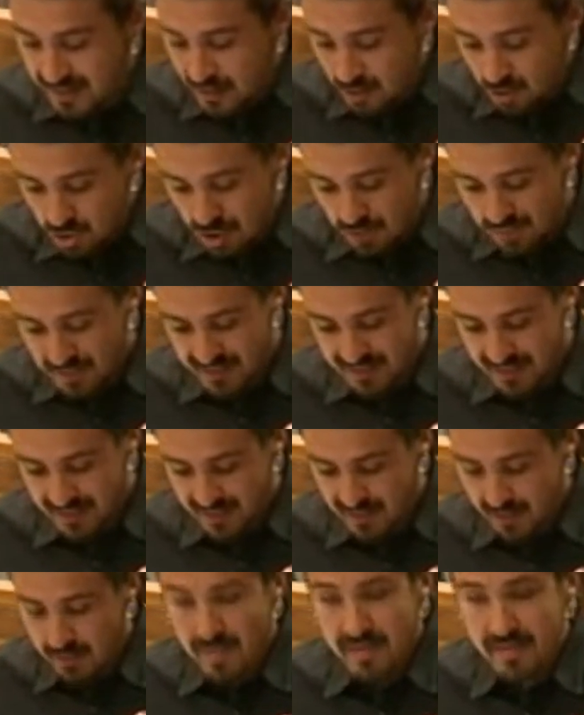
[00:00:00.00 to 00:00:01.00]
que pensar
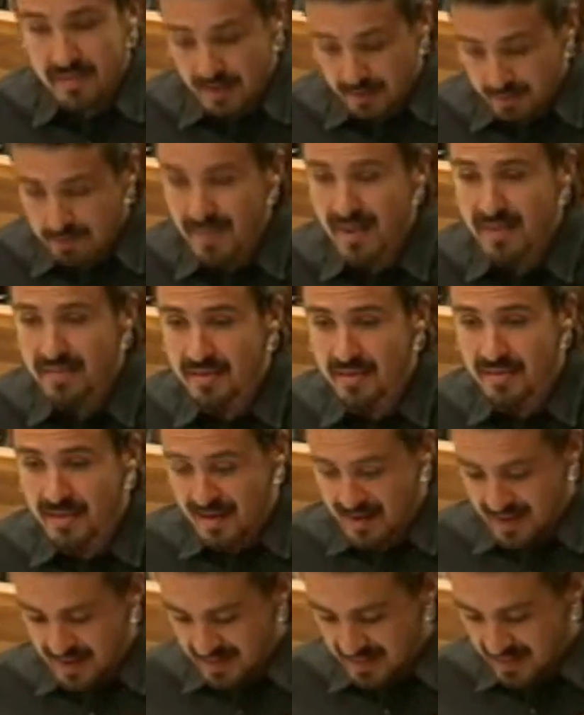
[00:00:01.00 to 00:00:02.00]
que en vez de
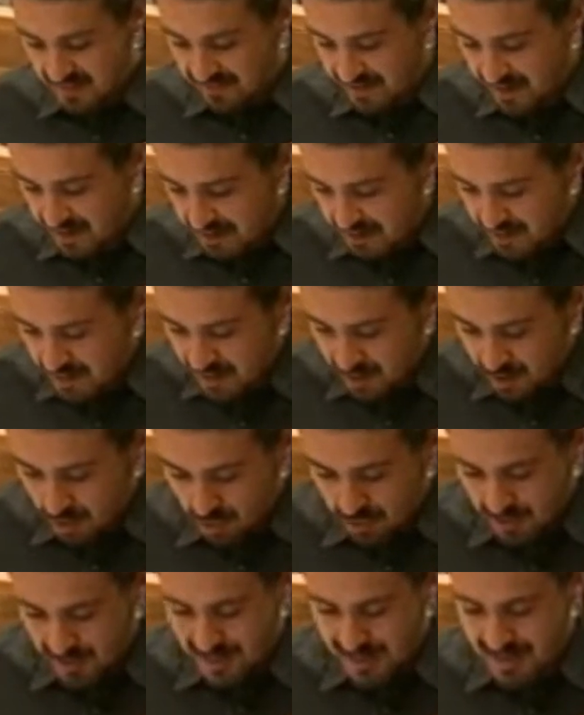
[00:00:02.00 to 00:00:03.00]
plácida indiferencia, lo
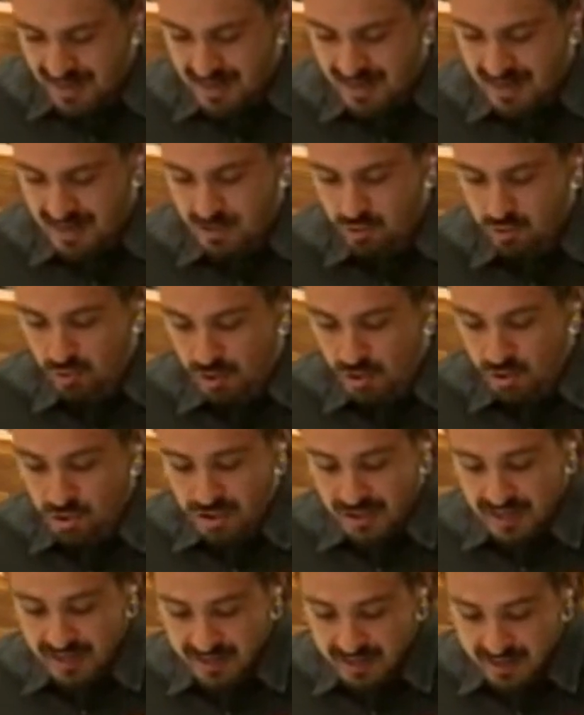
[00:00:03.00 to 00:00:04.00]
de la súa
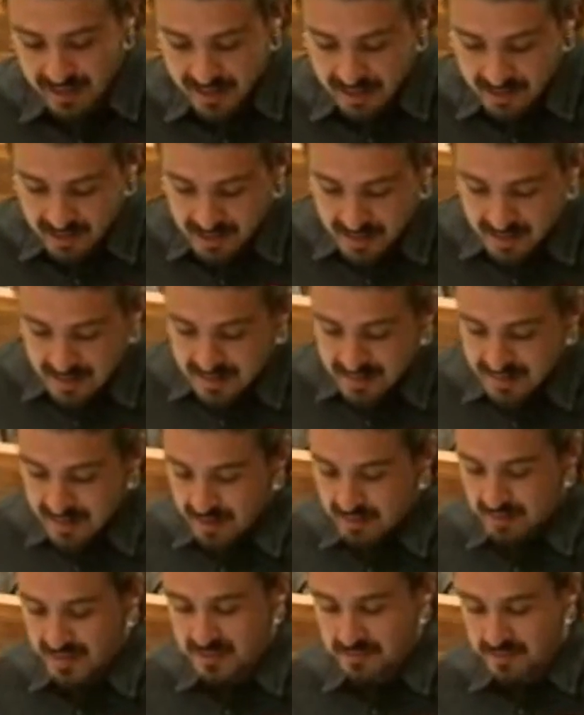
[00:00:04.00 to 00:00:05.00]
consellería lleve
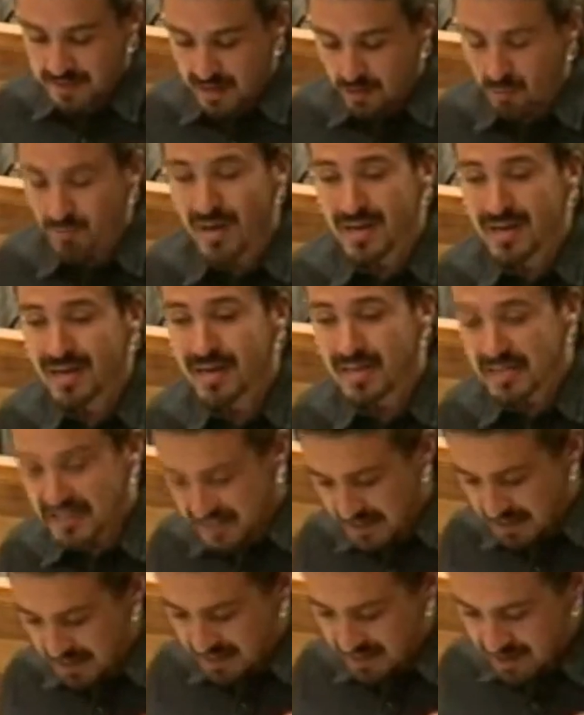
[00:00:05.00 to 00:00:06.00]
más bien una
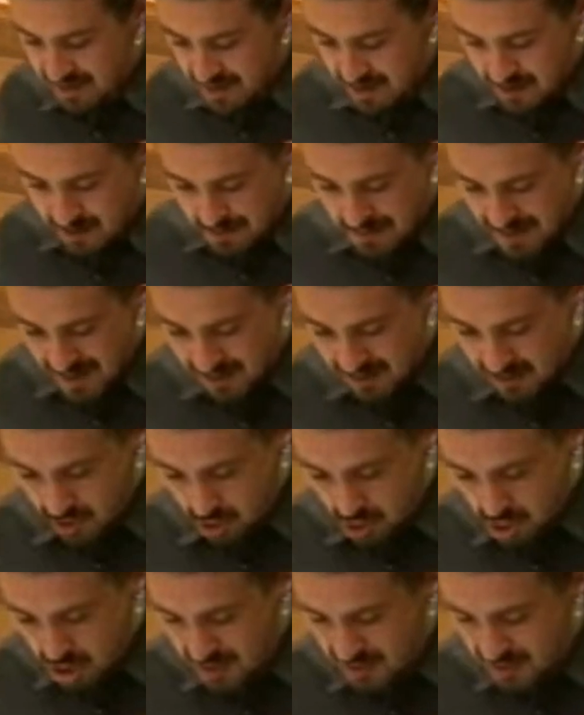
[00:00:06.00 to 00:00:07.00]
negligencia
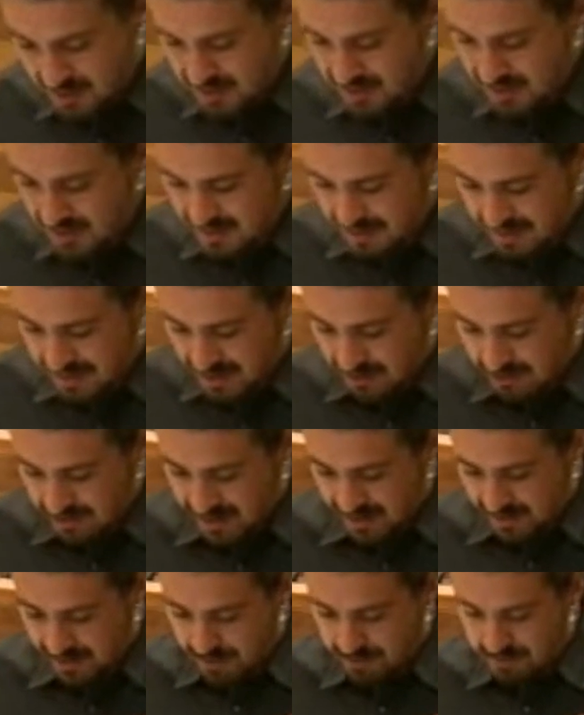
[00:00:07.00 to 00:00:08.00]
maliciosa y
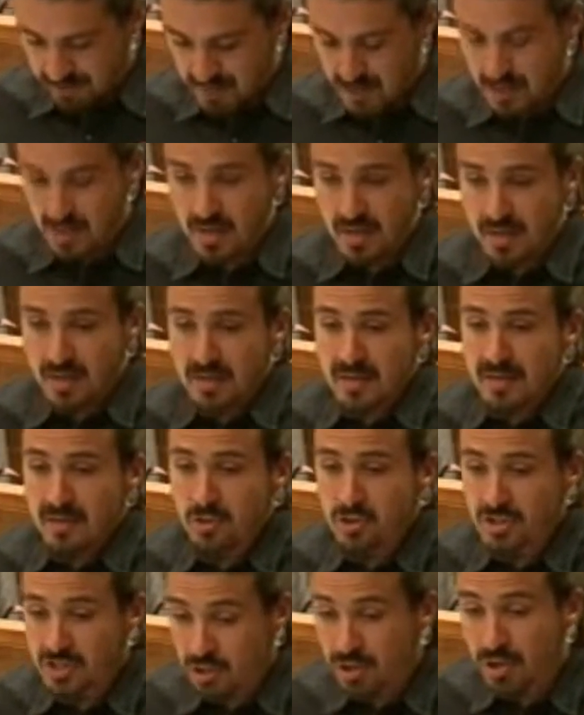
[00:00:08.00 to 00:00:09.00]
deliberada.
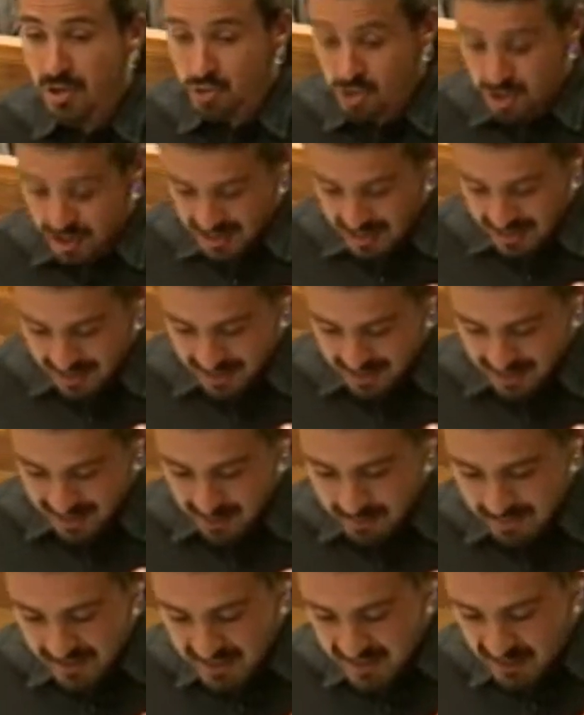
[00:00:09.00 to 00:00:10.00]
Señora consellera, ¿qué
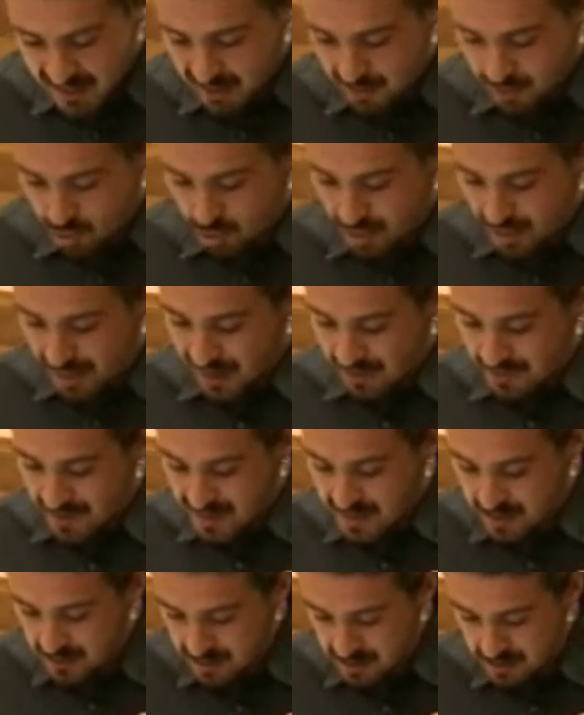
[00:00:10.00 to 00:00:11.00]
pasa con el
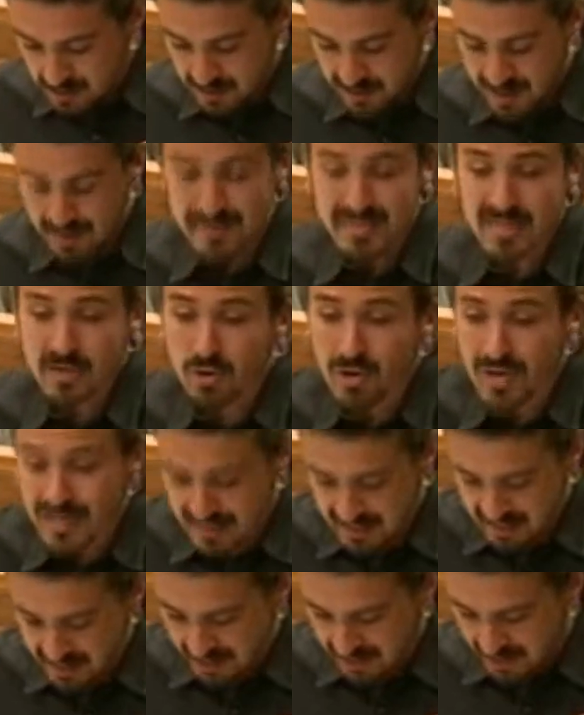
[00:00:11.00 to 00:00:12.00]
Calamar? ¿Qué pasa con la
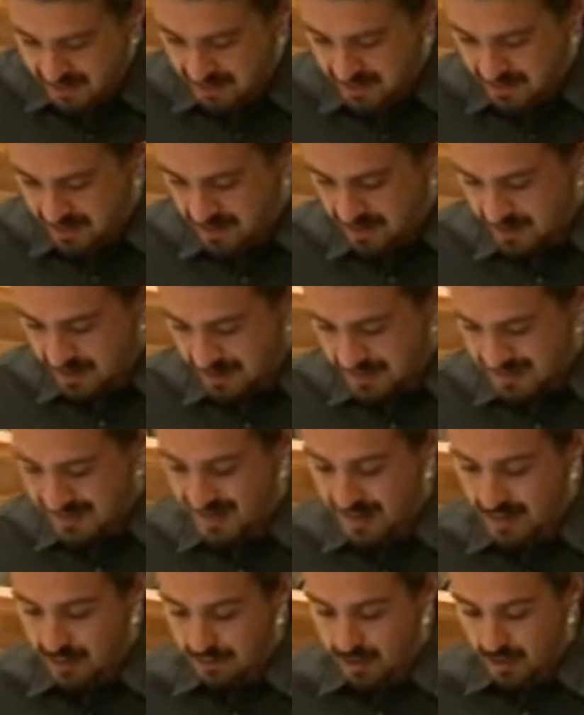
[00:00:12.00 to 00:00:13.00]
senda de,
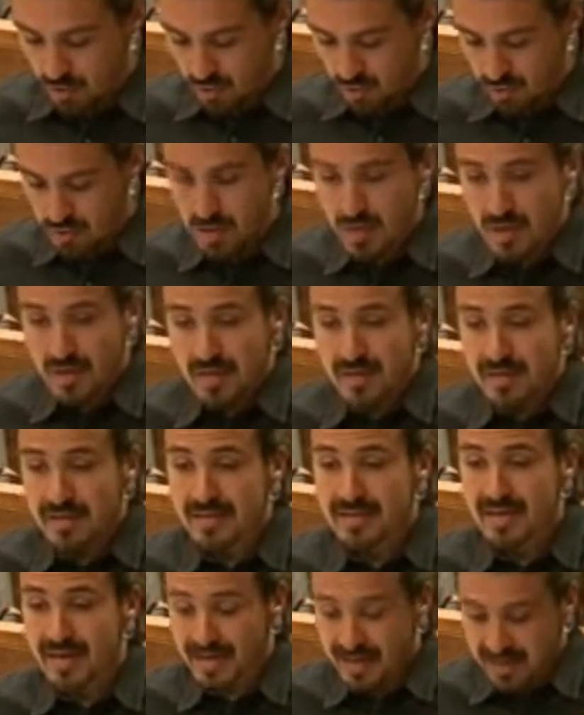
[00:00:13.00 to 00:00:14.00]
de
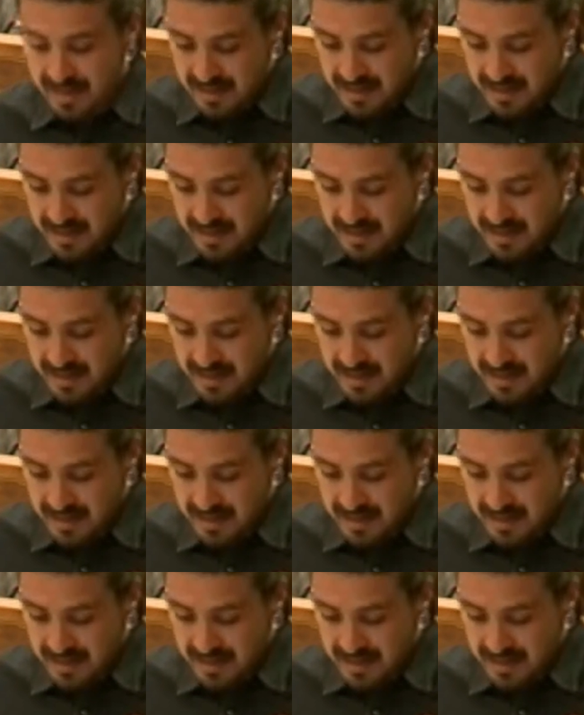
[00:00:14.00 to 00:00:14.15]
¿Y a quién